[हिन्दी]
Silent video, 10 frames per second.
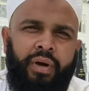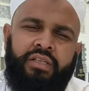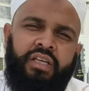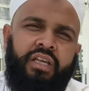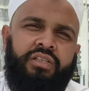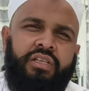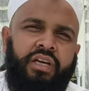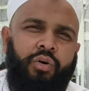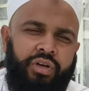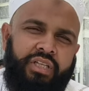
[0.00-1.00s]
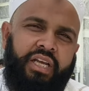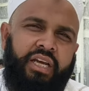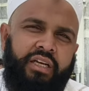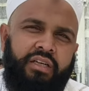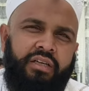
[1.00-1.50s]
फांसी की सज़ा होनी
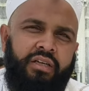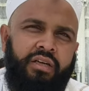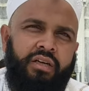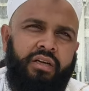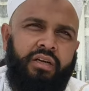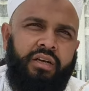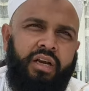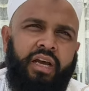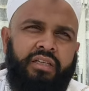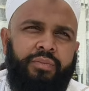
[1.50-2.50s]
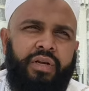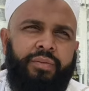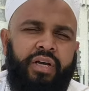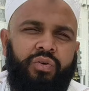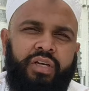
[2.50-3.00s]
तय है लिहाजा
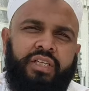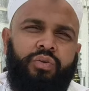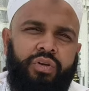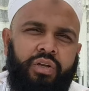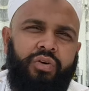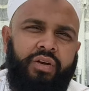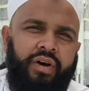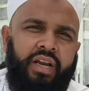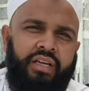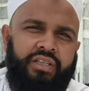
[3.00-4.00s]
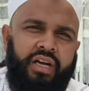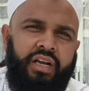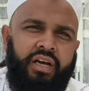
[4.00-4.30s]
मेरे भाइयों ऐसा तो नहीं होने वाला इन